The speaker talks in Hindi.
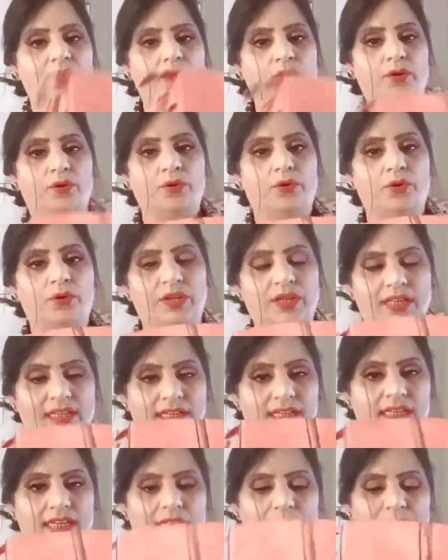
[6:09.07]
और
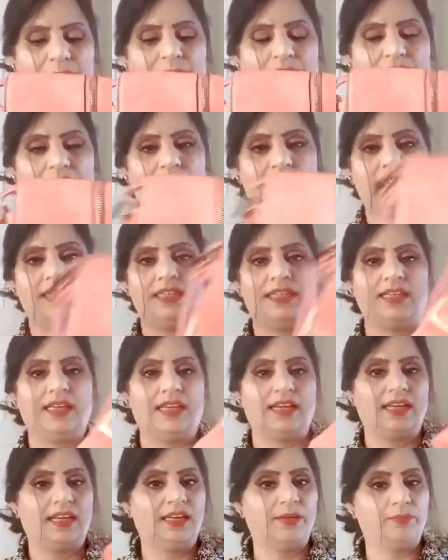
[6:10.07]
ये बैग ये
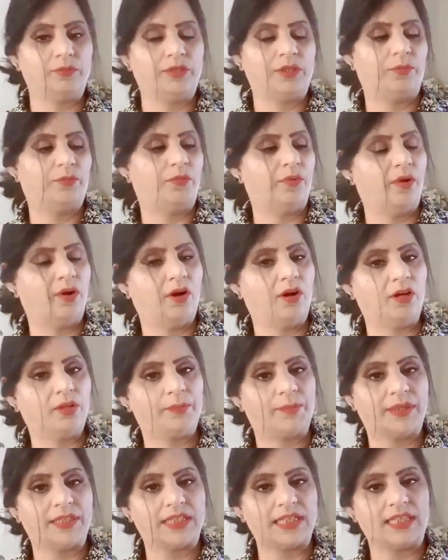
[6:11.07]
कलर मुझे बहुत
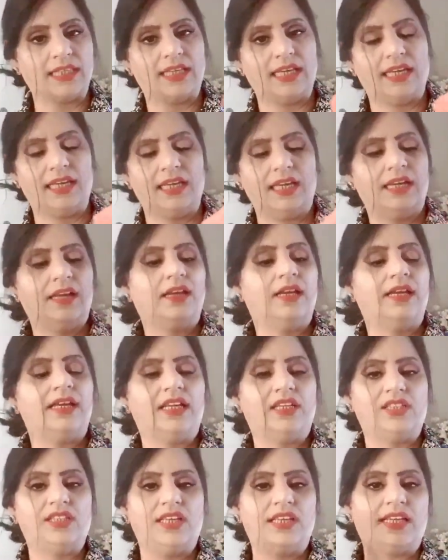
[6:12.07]
पसंद है
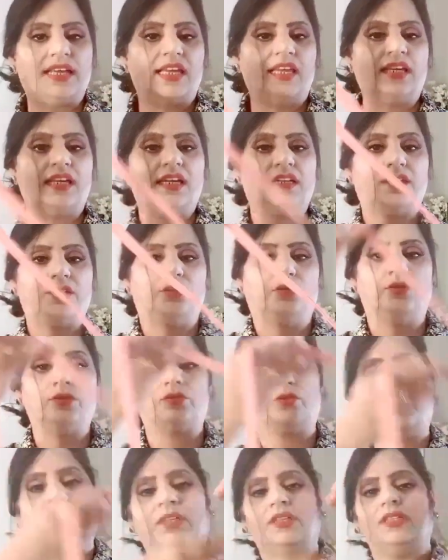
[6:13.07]
इजीली कैरी करती हूँ
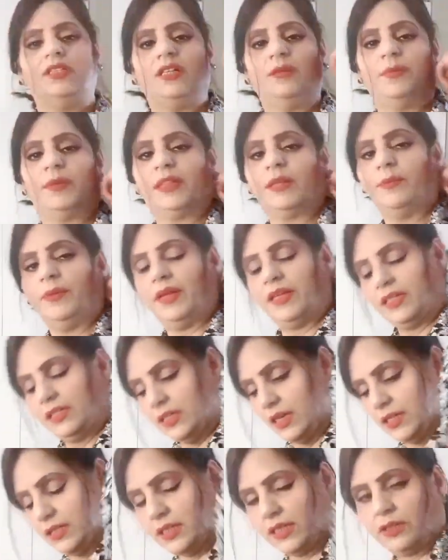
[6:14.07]
इसको इजीली मतलब लेके जा
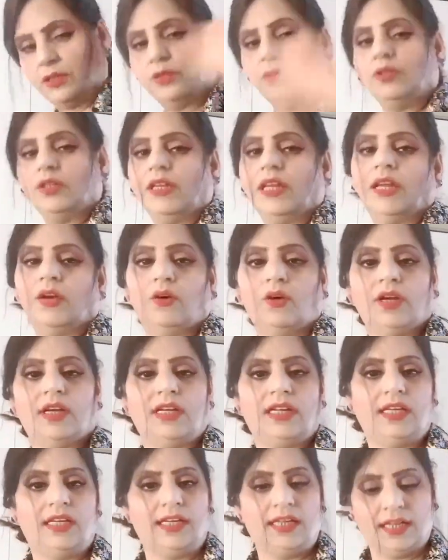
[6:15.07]
सकती हूँ ये ऑलरेडी
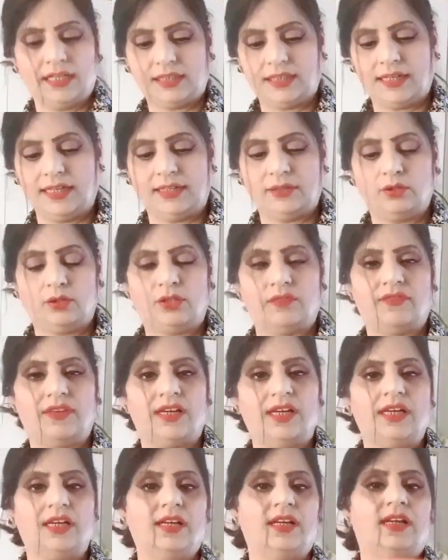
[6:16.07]
लिया था एक दो दफ़ा
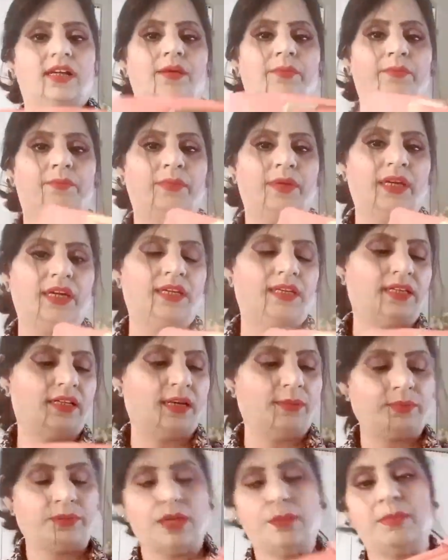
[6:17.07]
बट अब
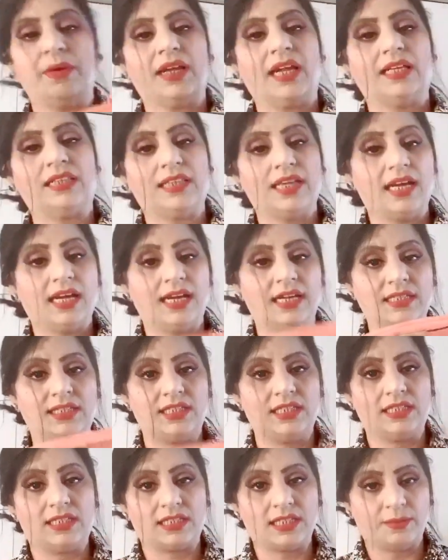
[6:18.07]
समर आता है हर चीज़
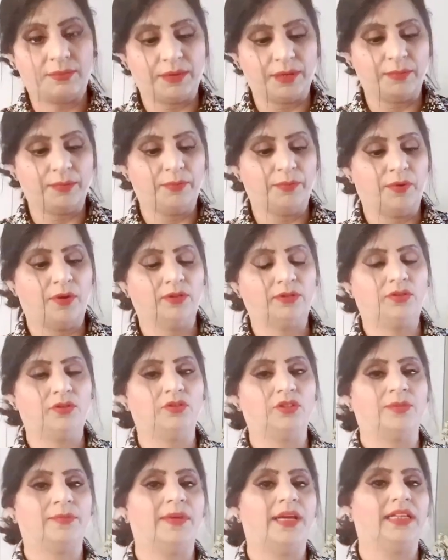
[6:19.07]
समर में बहुत
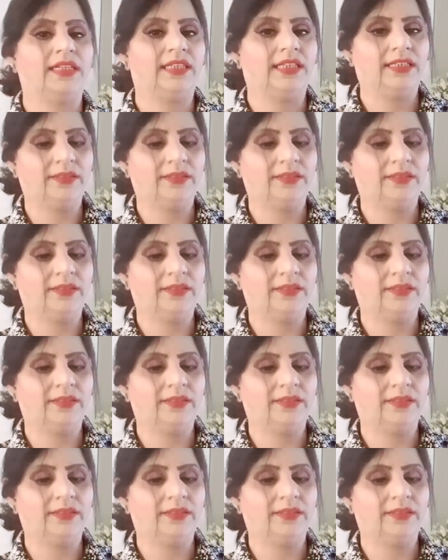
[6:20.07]
यूज़ में आती